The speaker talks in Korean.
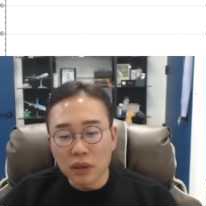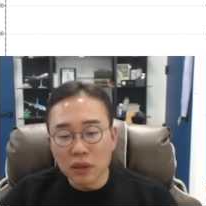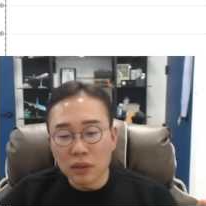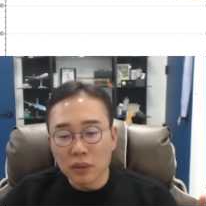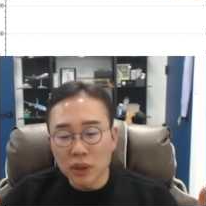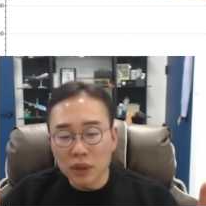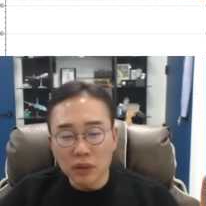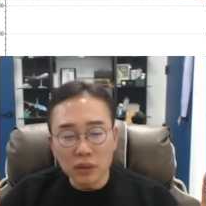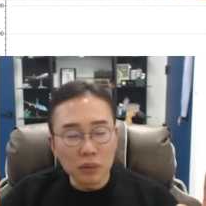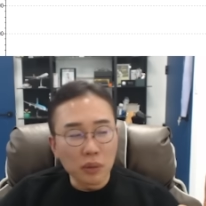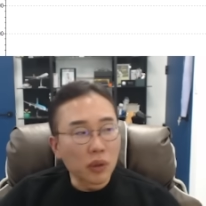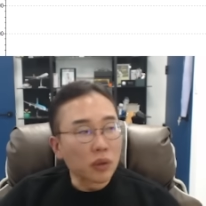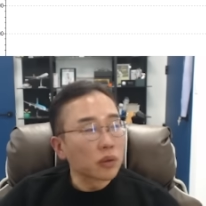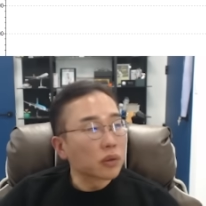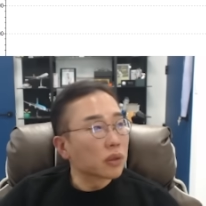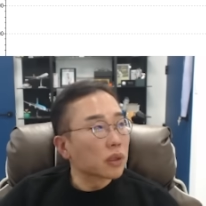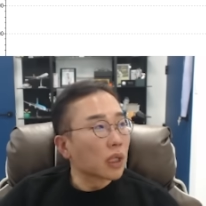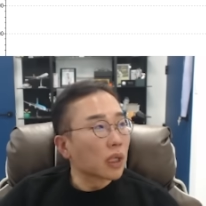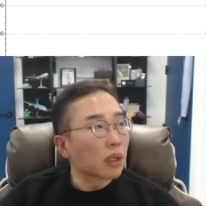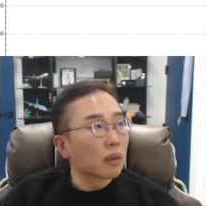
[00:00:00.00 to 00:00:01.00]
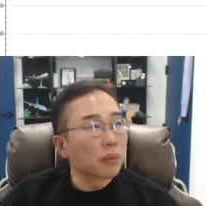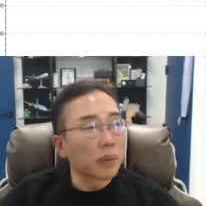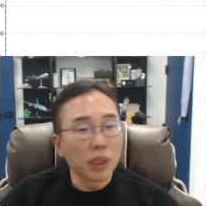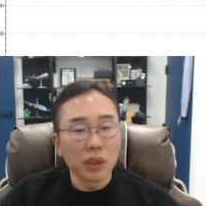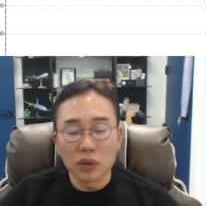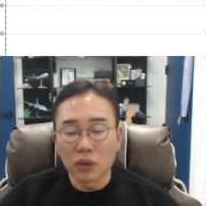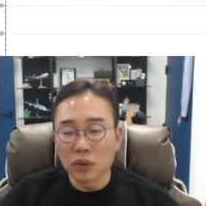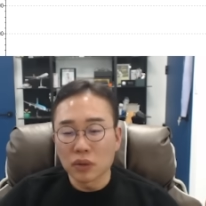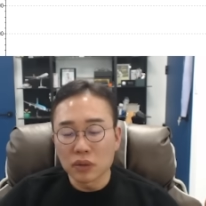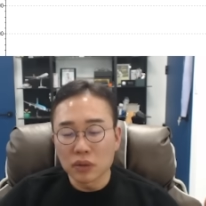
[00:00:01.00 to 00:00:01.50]
그러면 뭐
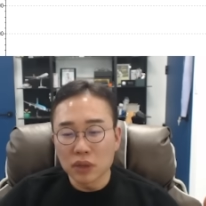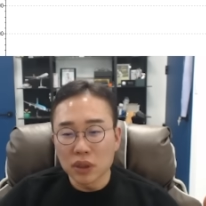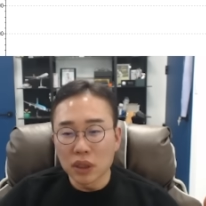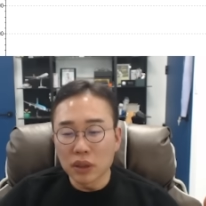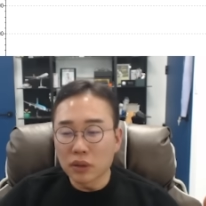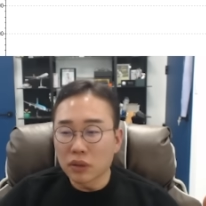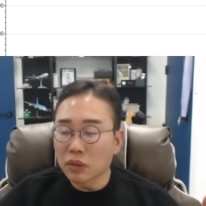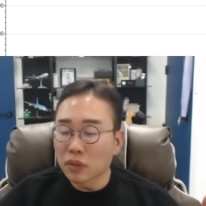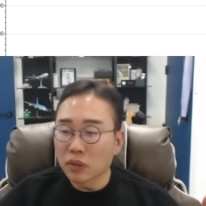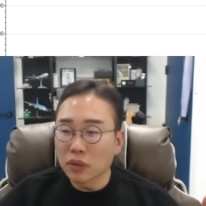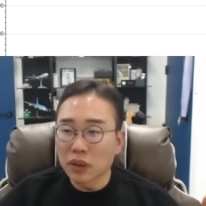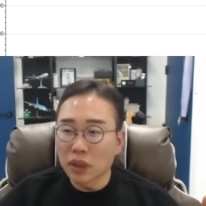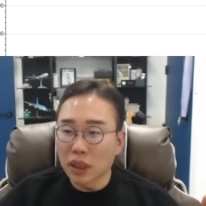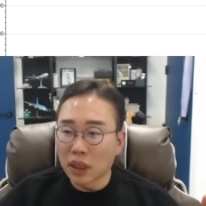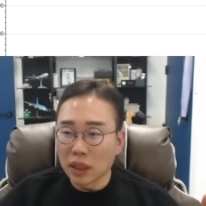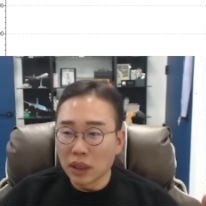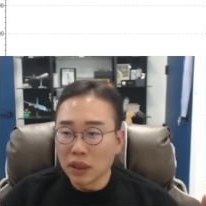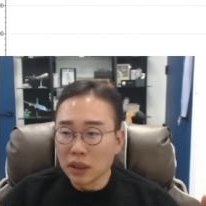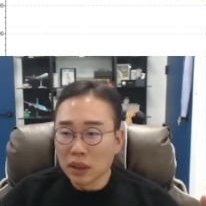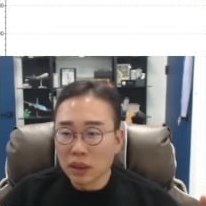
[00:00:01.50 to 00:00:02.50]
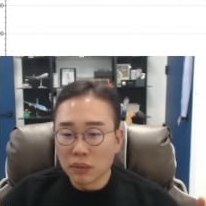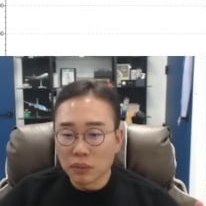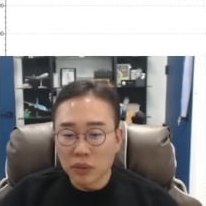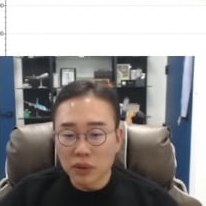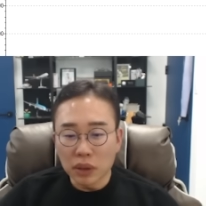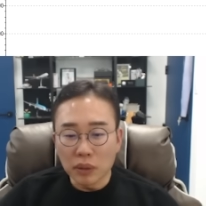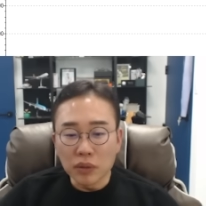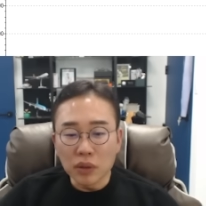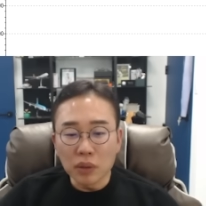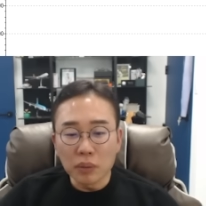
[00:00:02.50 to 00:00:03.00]
제약바이오, 셀트리온이나
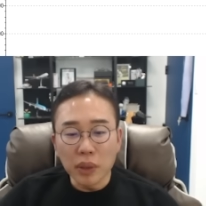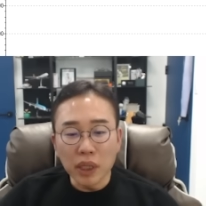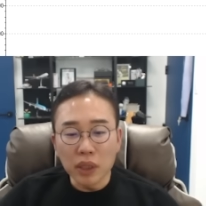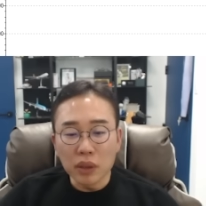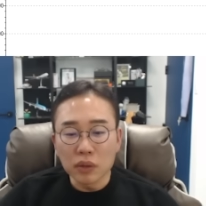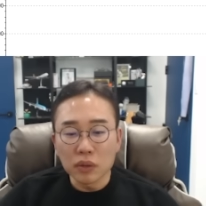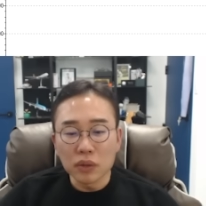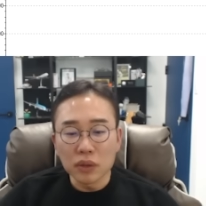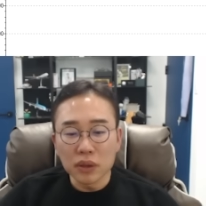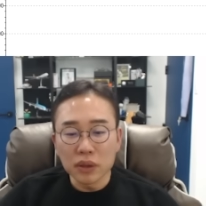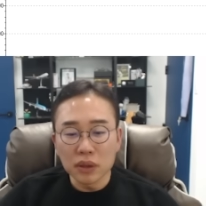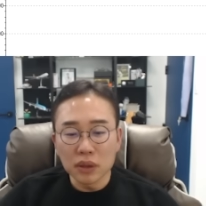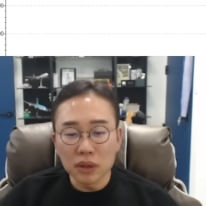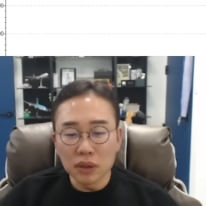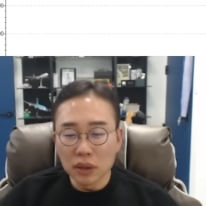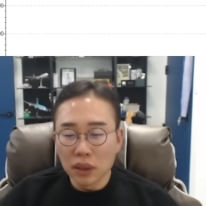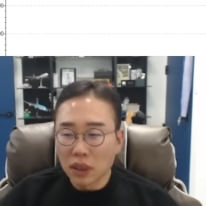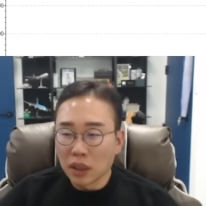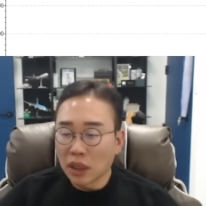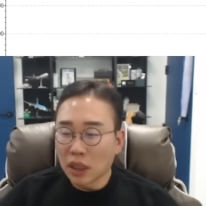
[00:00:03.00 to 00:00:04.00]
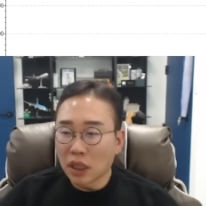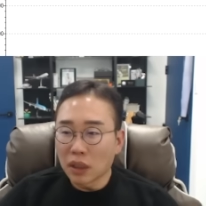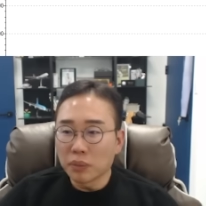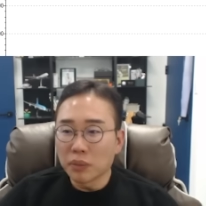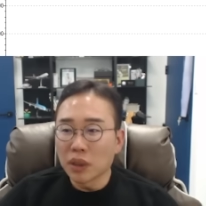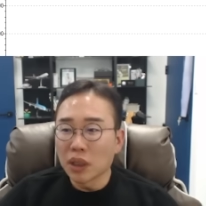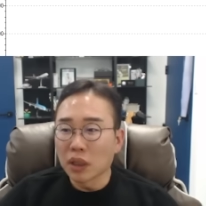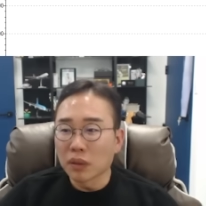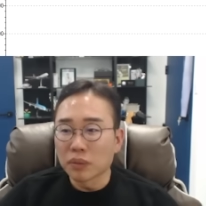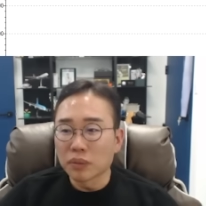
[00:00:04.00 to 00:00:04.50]
뭐 삼성바이오로직스,
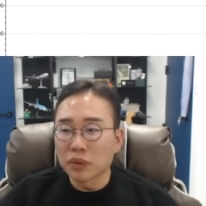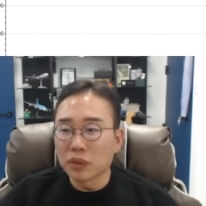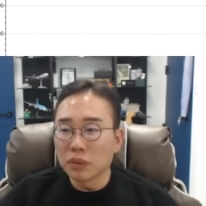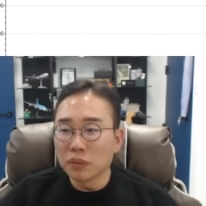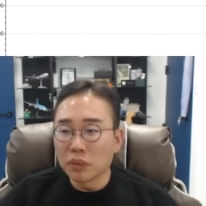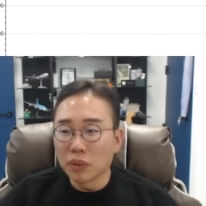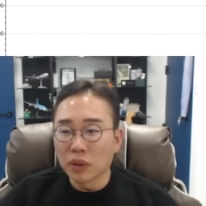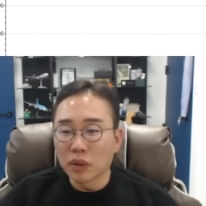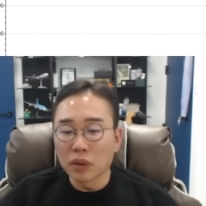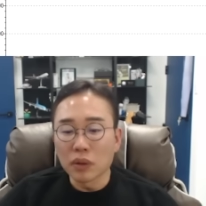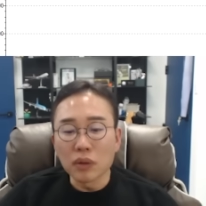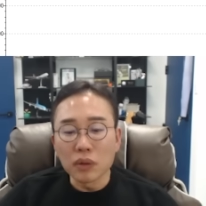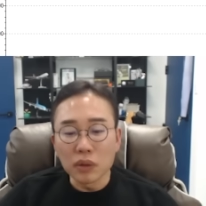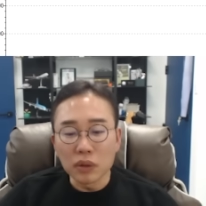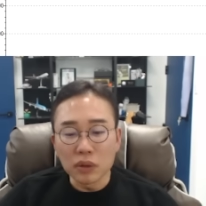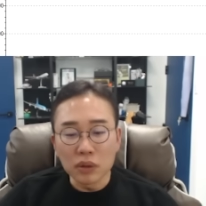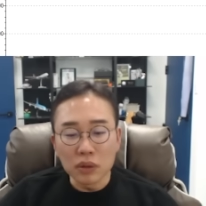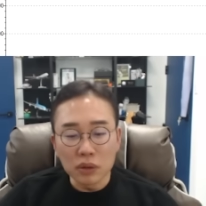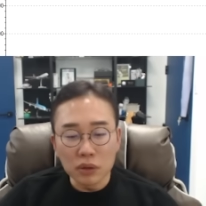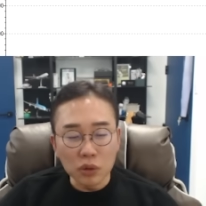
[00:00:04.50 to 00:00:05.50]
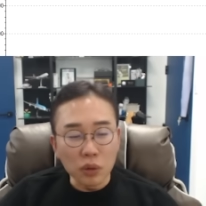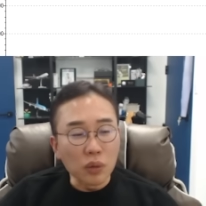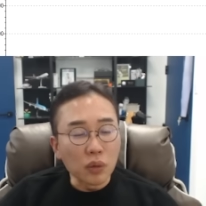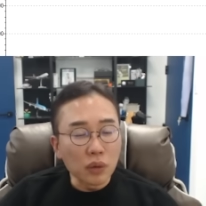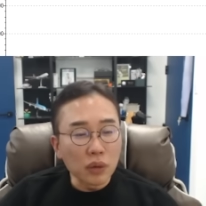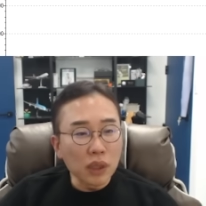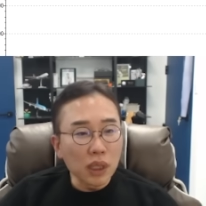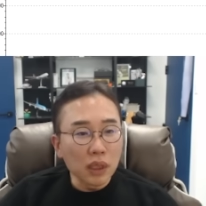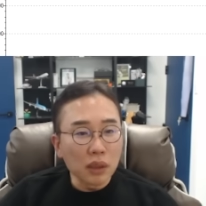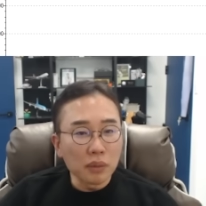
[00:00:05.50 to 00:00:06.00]
한미약품 뭐 이런 것들
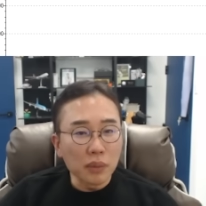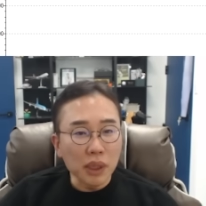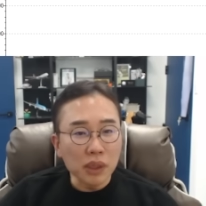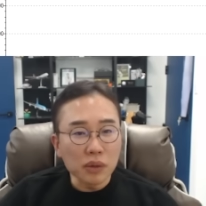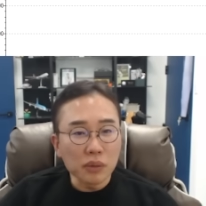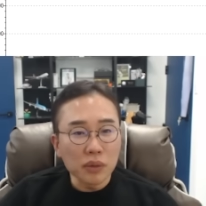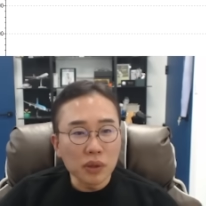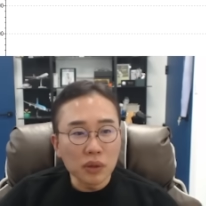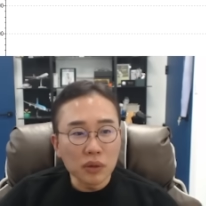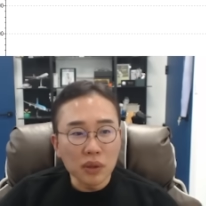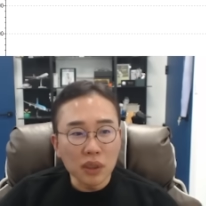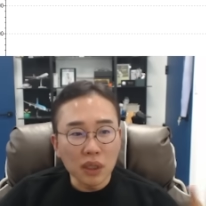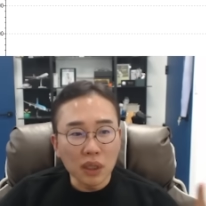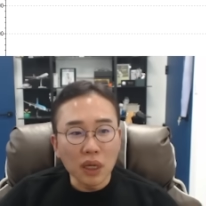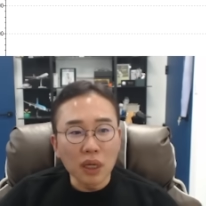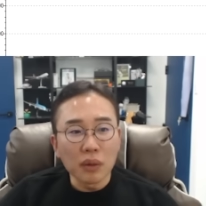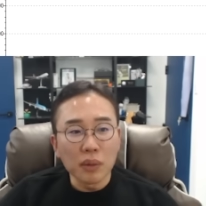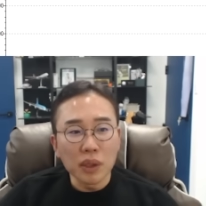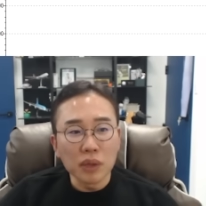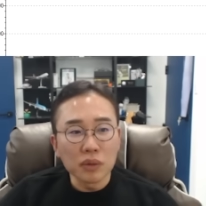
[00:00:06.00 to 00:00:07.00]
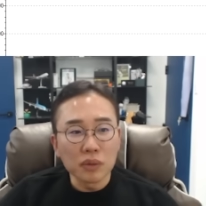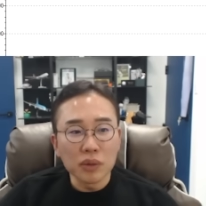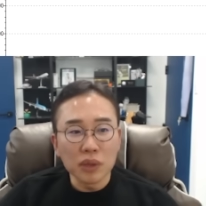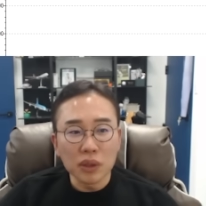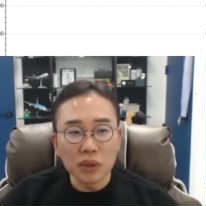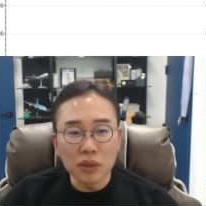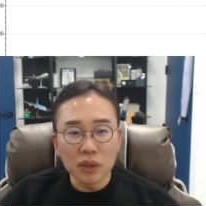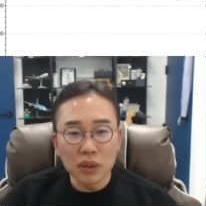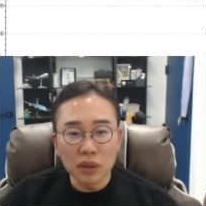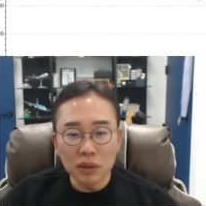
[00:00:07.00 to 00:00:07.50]
정곤당은 말씀드렸는데 되게 많이
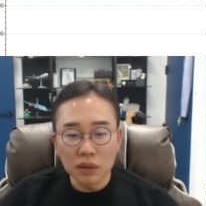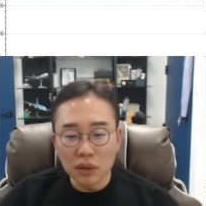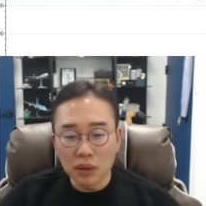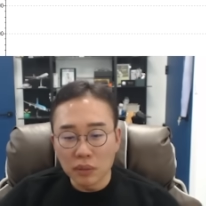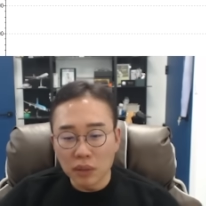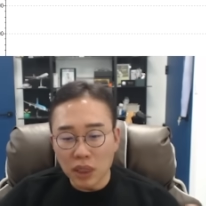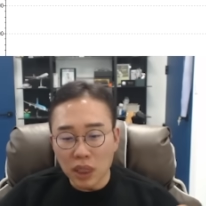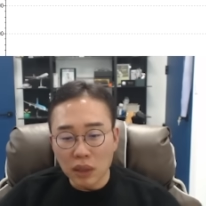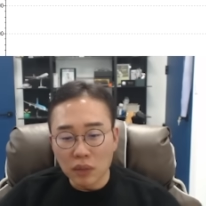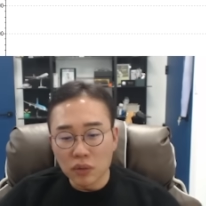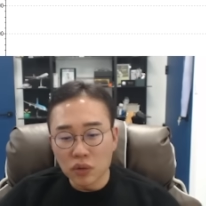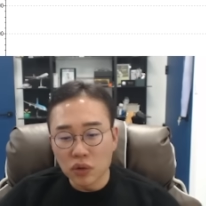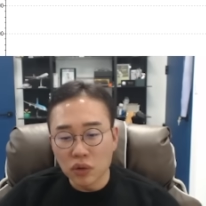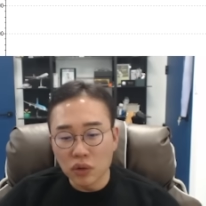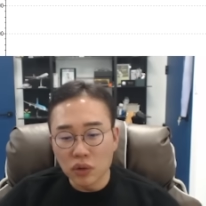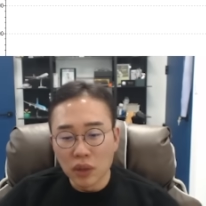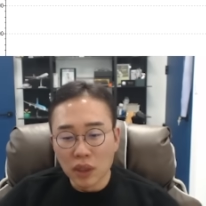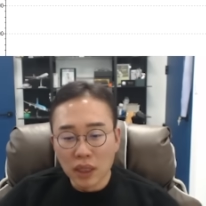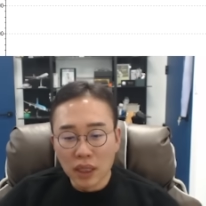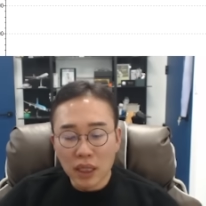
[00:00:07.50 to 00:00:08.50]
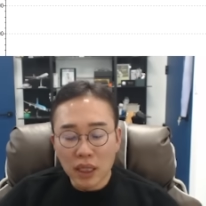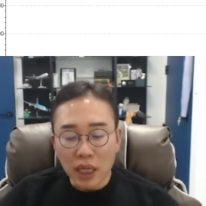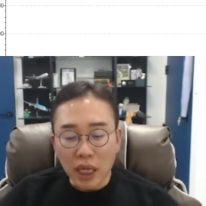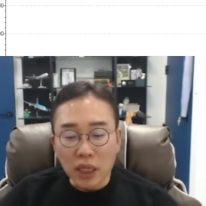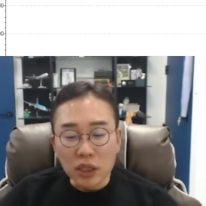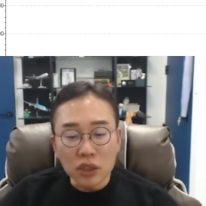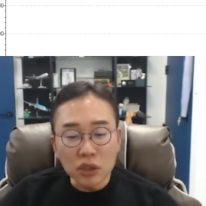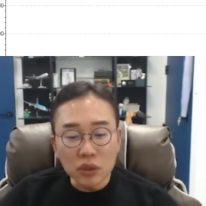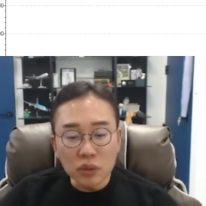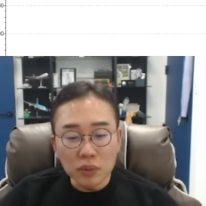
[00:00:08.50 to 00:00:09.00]
움직였잖아요. 그다음에 게임주,
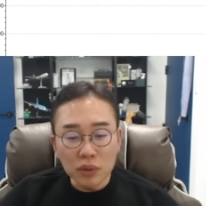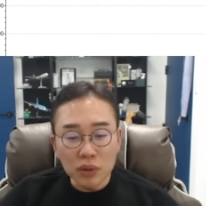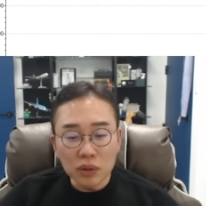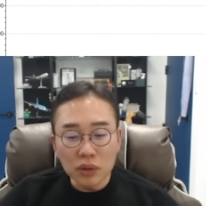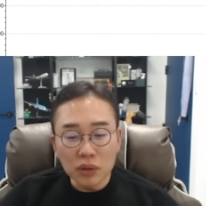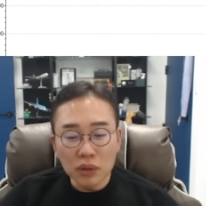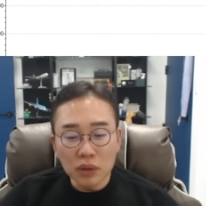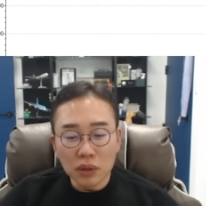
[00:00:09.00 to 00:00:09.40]
NC스포트,